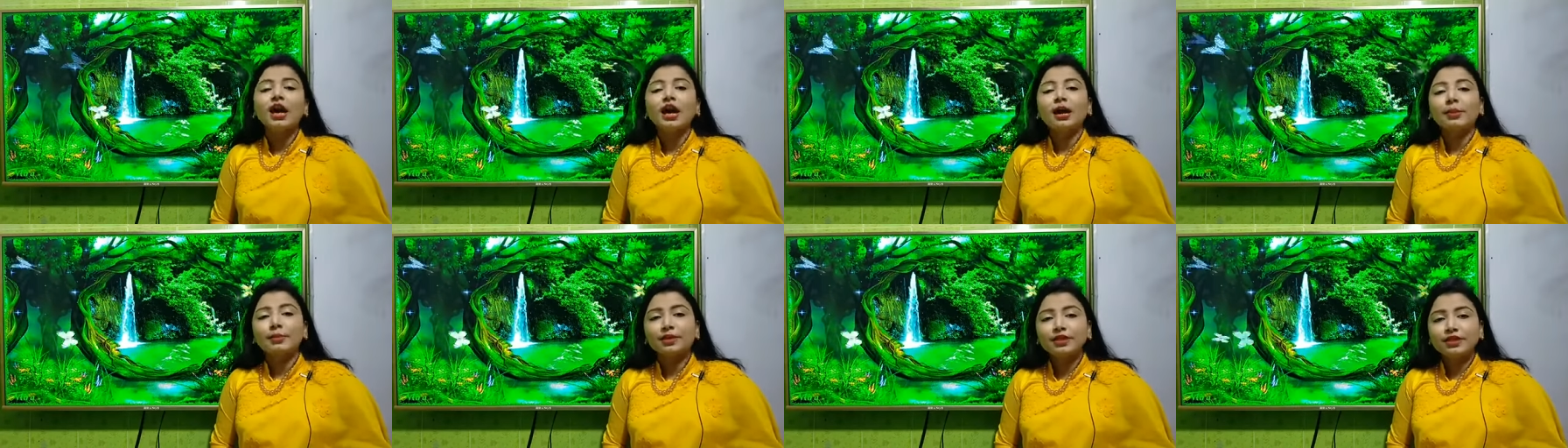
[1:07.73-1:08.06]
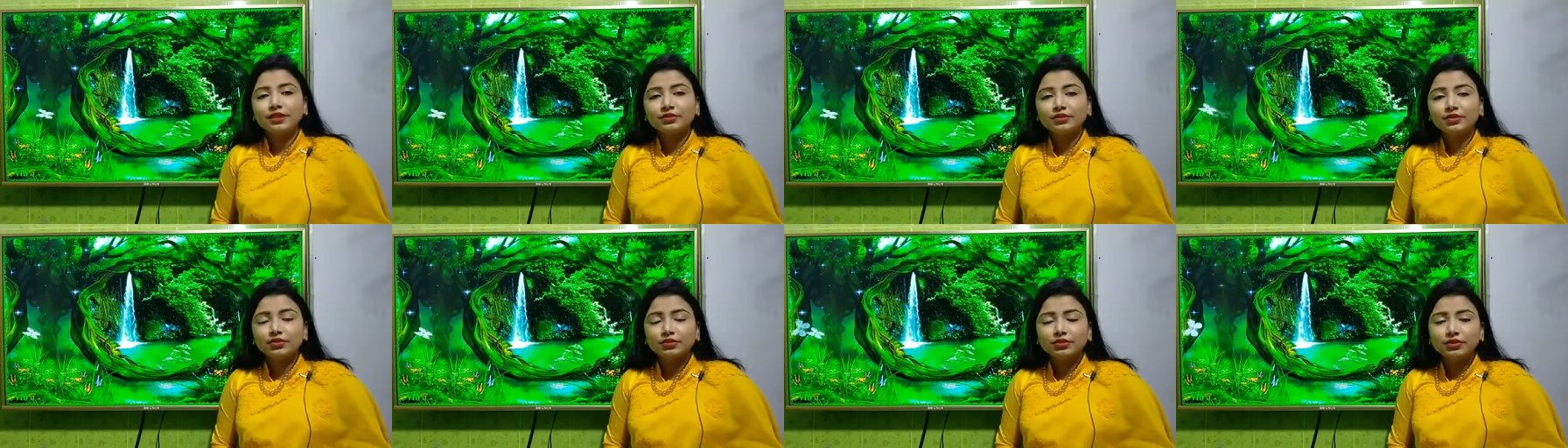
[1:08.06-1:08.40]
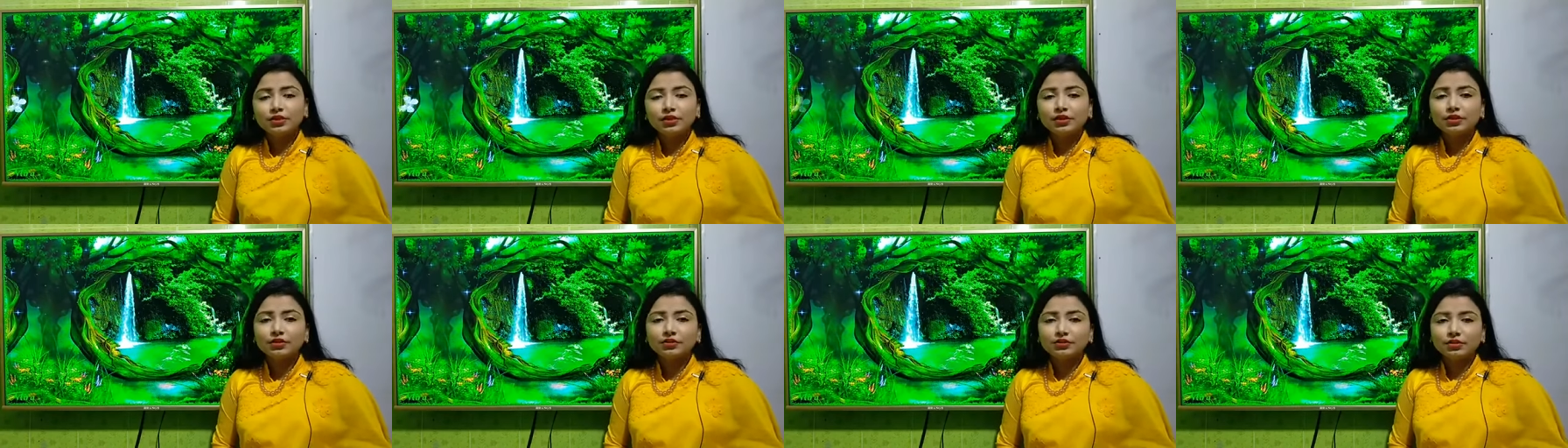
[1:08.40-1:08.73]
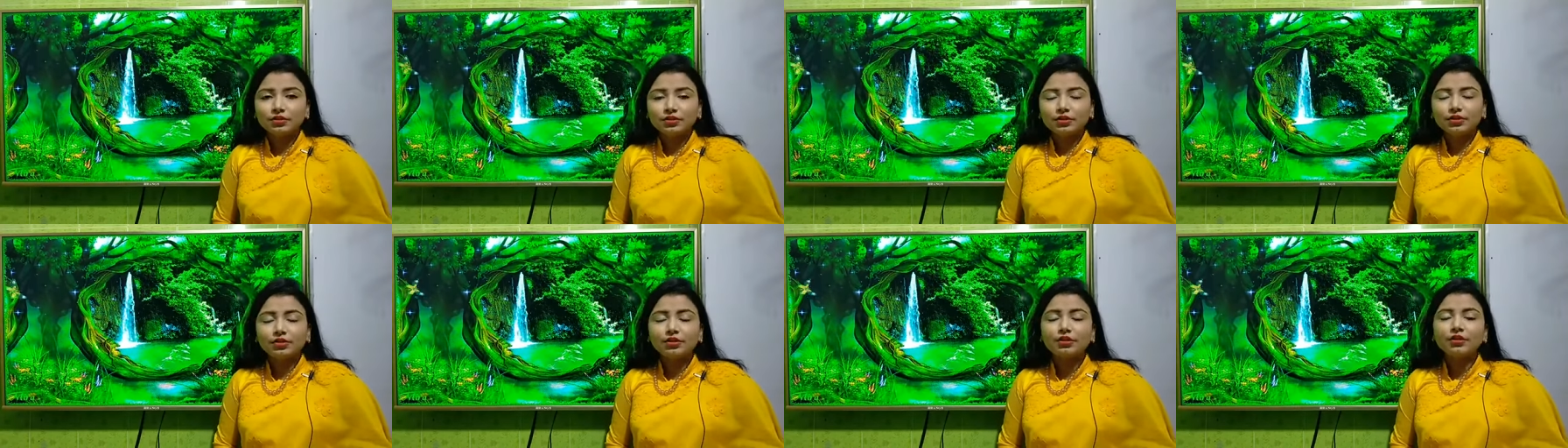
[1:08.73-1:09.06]
আমাদের শ্রদ্ধেয়
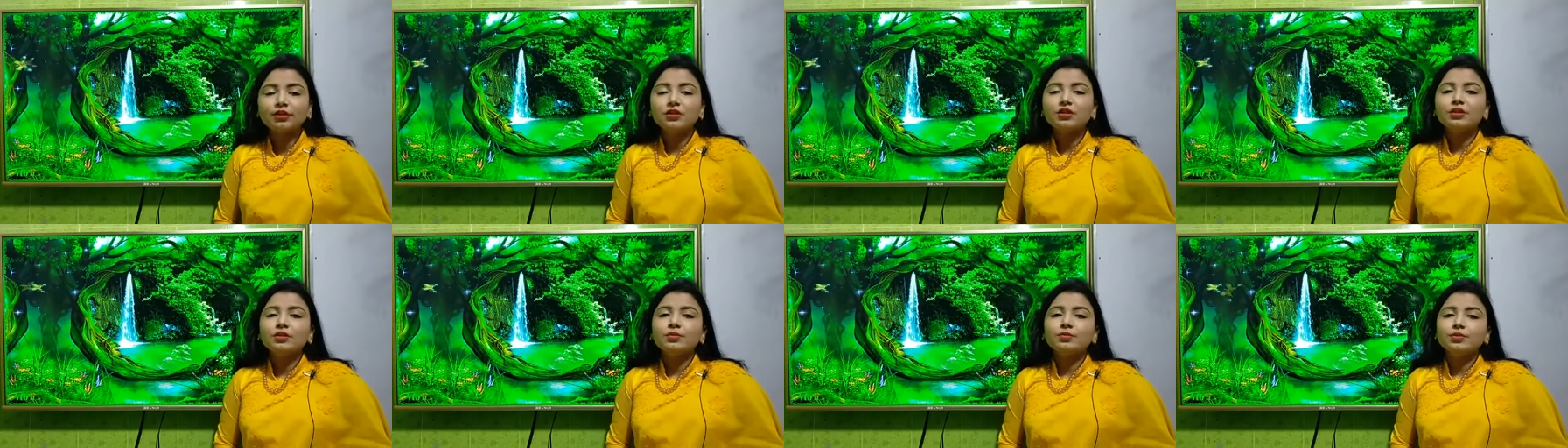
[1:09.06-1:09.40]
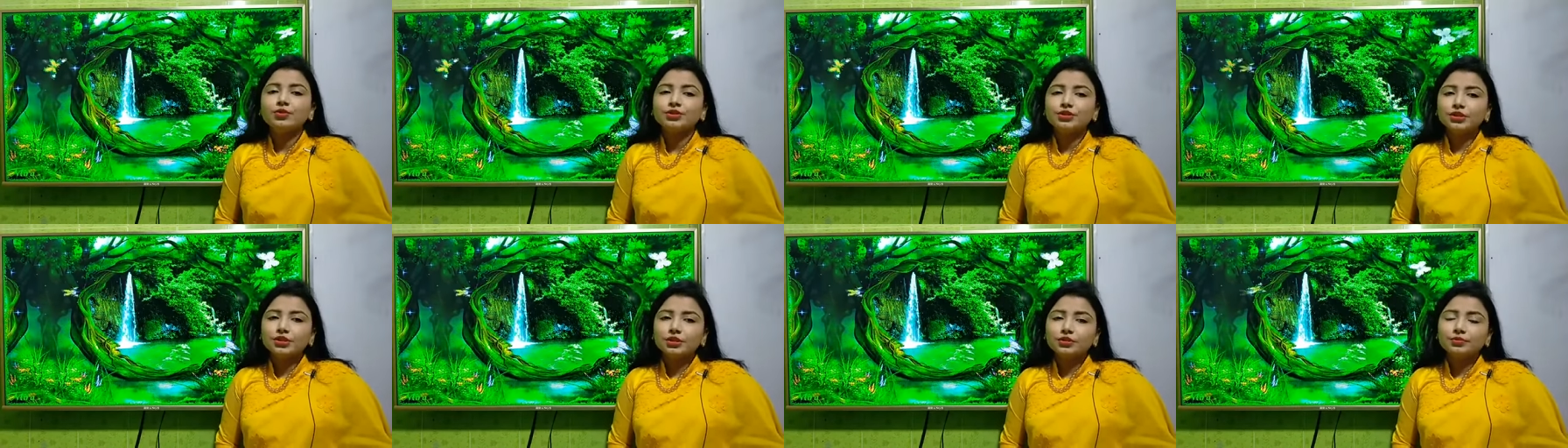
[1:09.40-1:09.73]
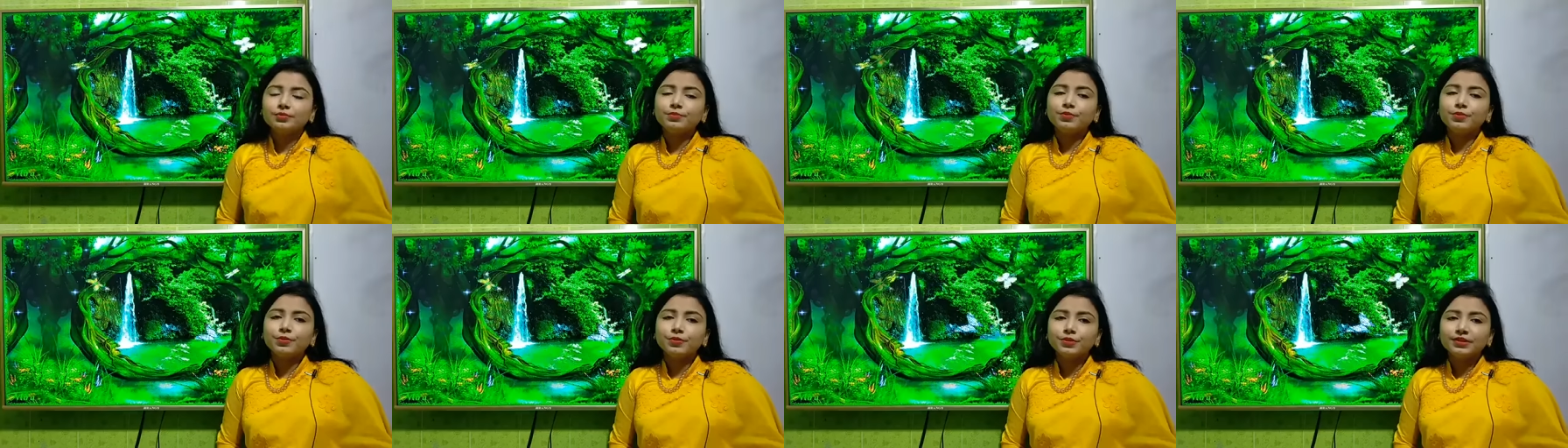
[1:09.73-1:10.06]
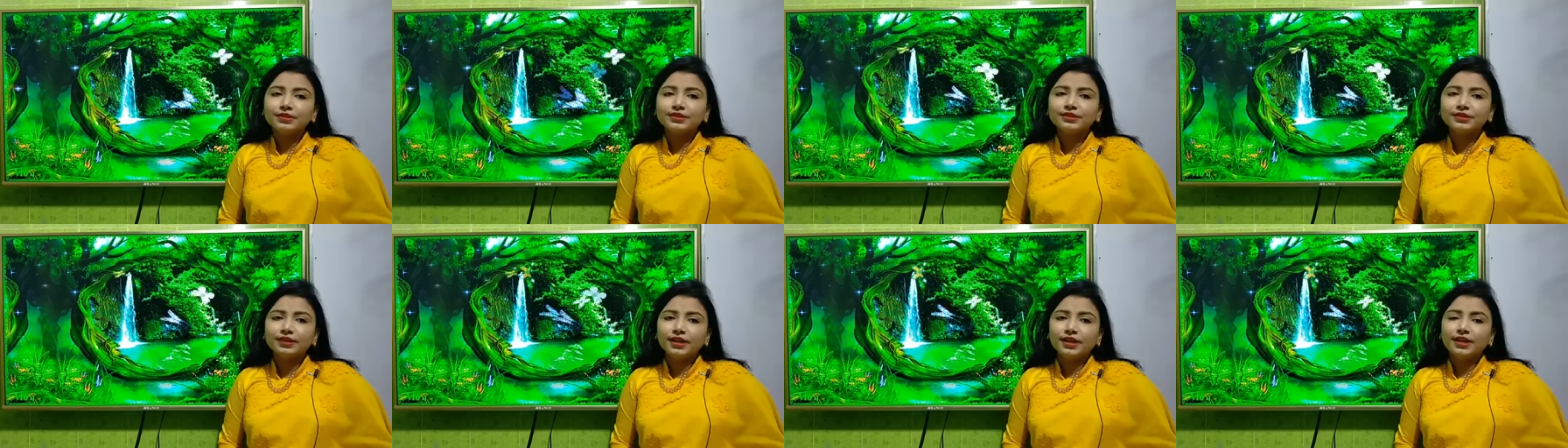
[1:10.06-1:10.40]
অধ্যক্ষ মোশারফ মুকুল
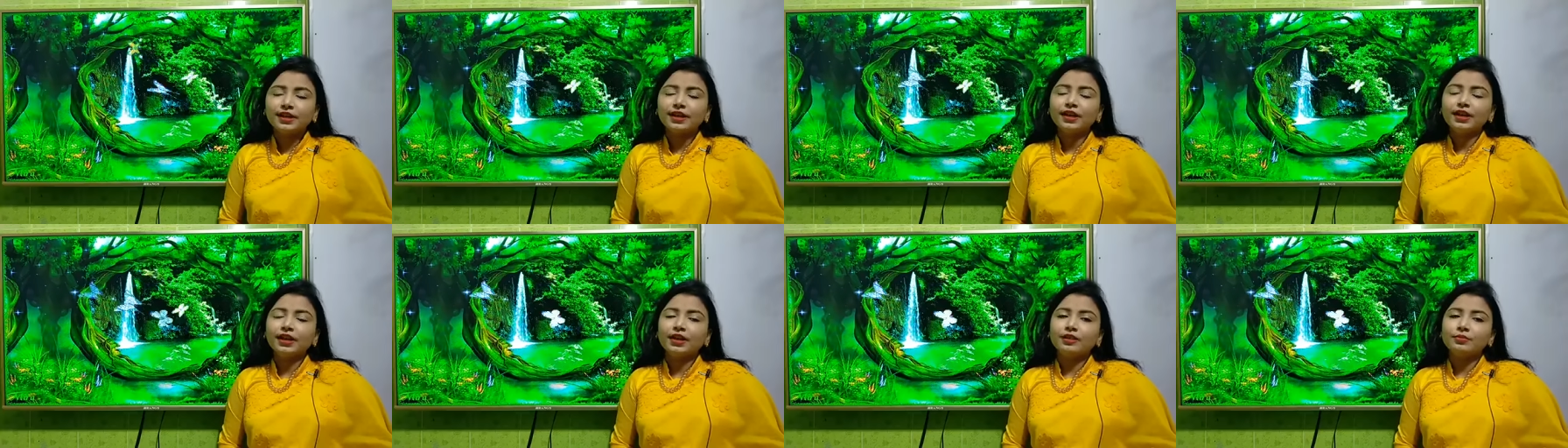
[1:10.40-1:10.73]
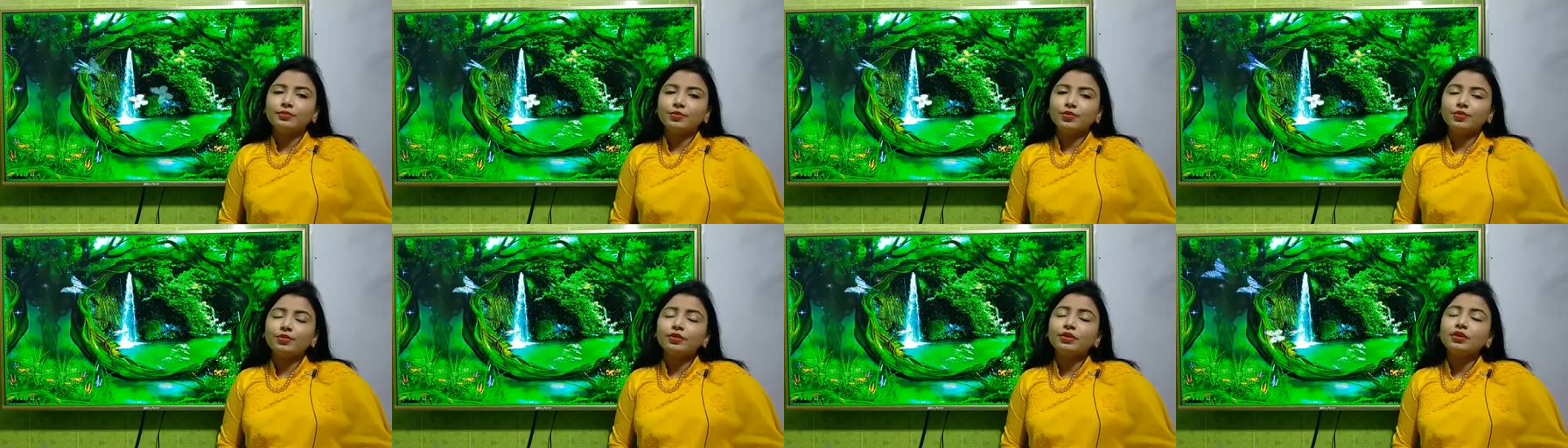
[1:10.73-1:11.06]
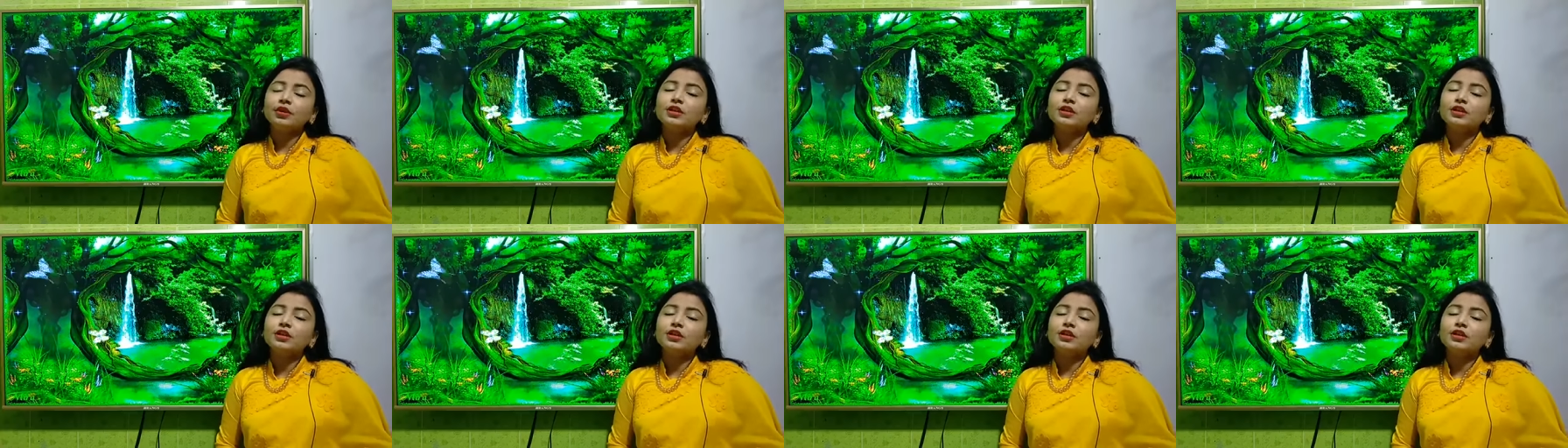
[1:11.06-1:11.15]
স্যার এবং